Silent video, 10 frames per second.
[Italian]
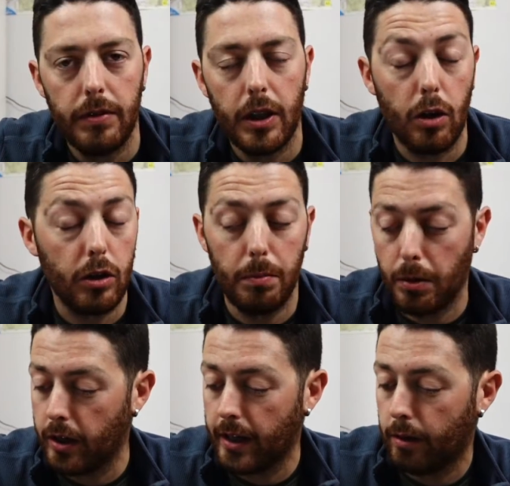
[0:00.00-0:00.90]
Vi ricordo
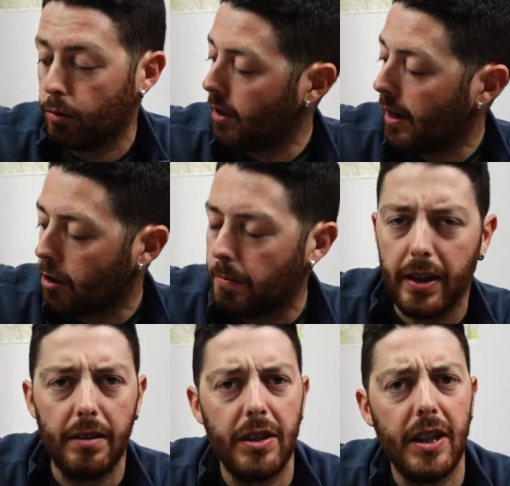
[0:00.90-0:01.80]
poi che tutta la roba
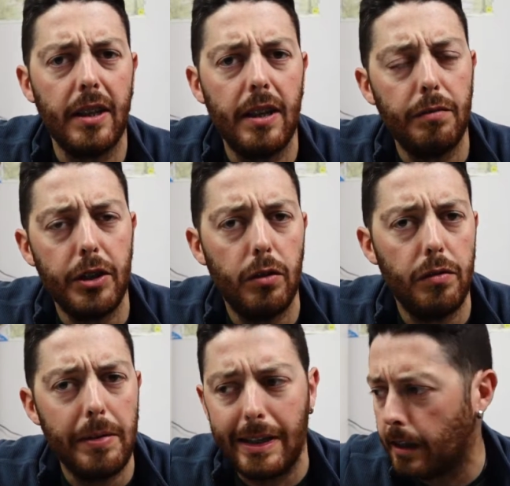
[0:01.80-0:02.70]
che vedete nel video
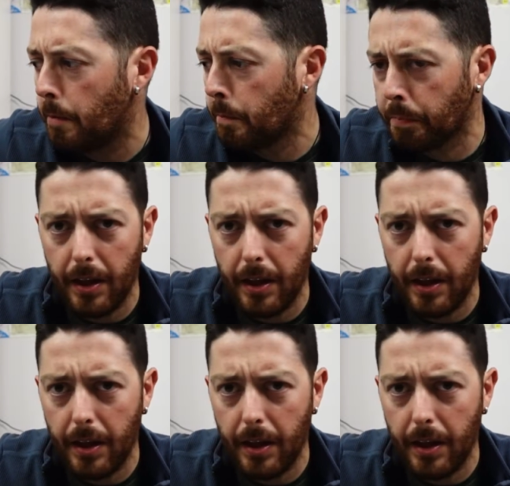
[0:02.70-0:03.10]
ovviamente